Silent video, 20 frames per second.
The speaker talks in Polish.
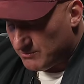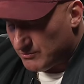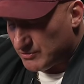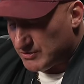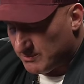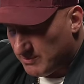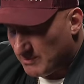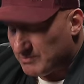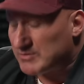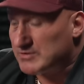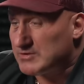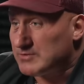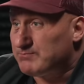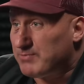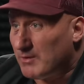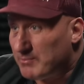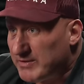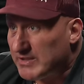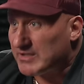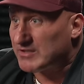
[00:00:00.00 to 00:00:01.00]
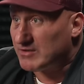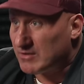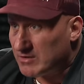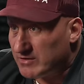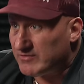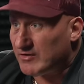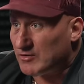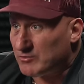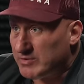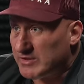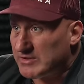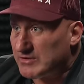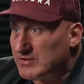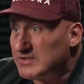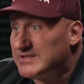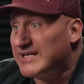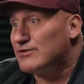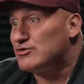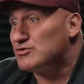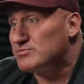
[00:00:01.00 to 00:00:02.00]
mu się po prostu popierdoli we łbie. No i
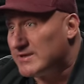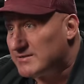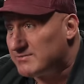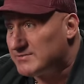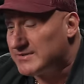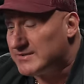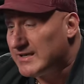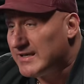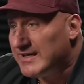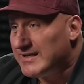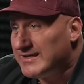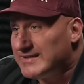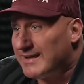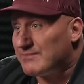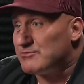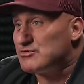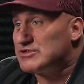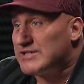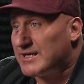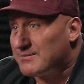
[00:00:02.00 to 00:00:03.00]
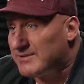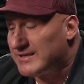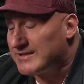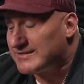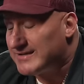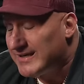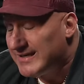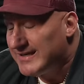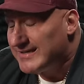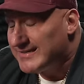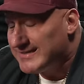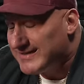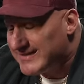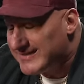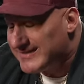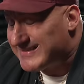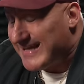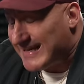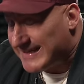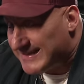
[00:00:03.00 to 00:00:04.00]
tak już ma, tam już tak ma
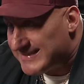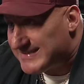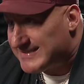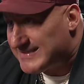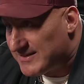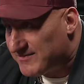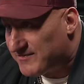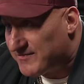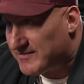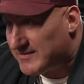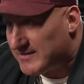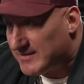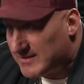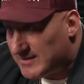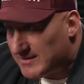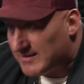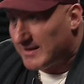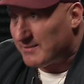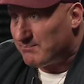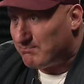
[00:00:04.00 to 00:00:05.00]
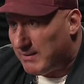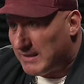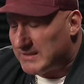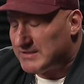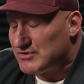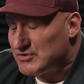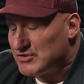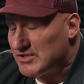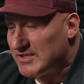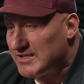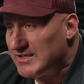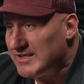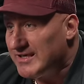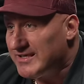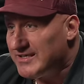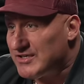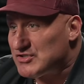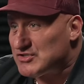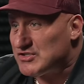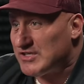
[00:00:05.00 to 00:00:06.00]
taki syf tej bani, że
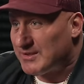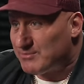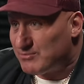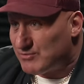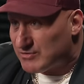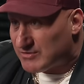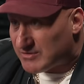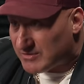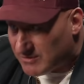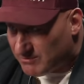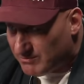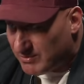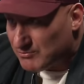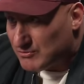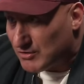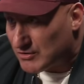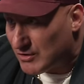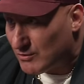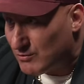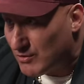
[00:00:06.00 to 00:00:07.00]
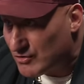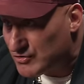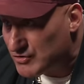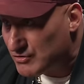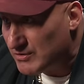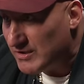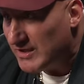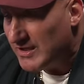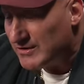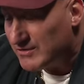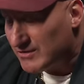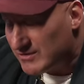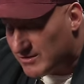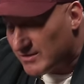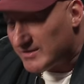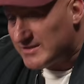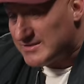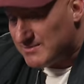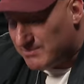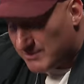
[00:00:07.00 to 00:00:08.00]
jeszcze jak mu, bym to dołożył, to to
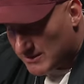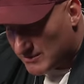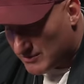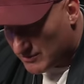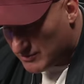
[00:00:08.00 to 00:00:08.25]
jest bardzo